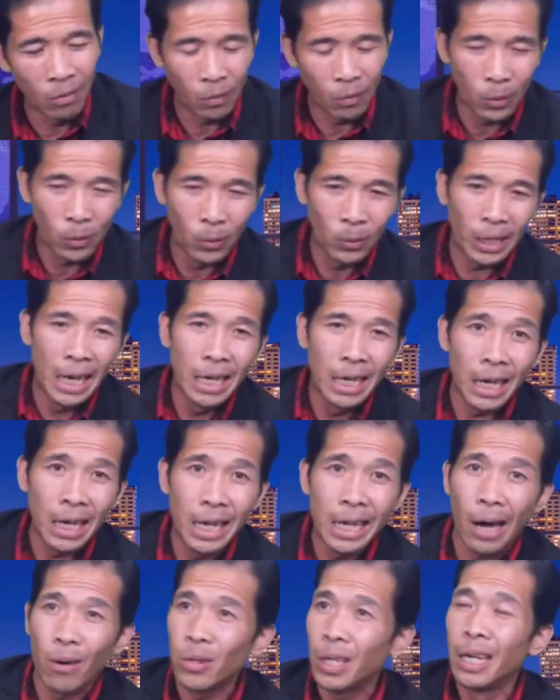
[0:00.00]
phủ tiến
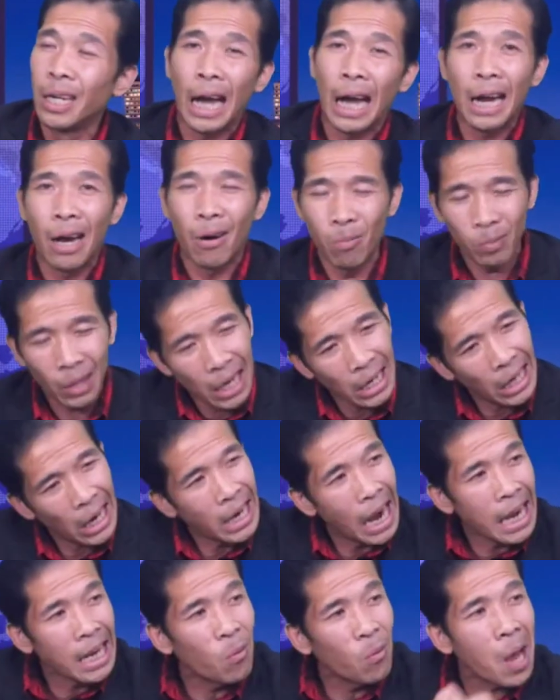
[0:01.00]
sĩ giáo sư cả đông tiến sĩ đánh cầu